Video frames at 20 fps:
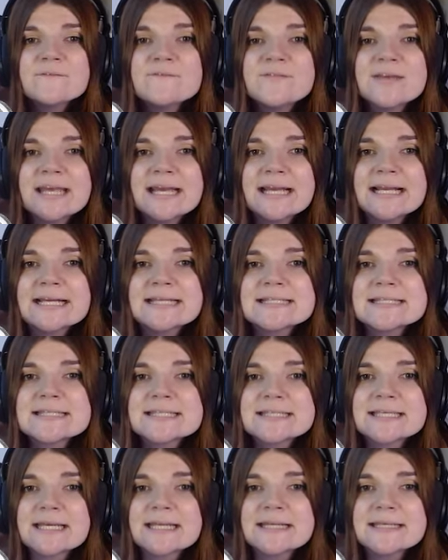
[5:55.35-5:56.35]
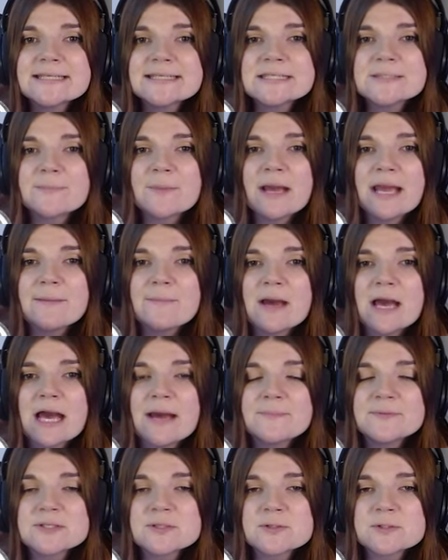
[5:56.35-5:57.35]
Wer ganz sicher nicht beim
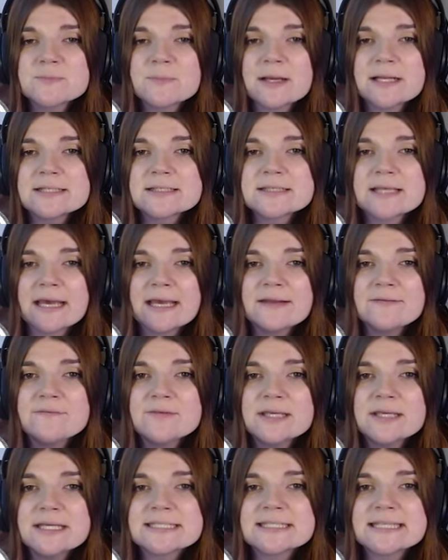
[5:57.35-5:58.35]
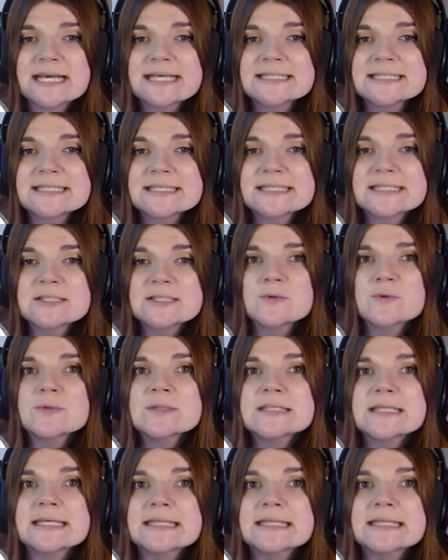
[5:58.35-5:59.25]
Abschlussball sein wird, das ist unser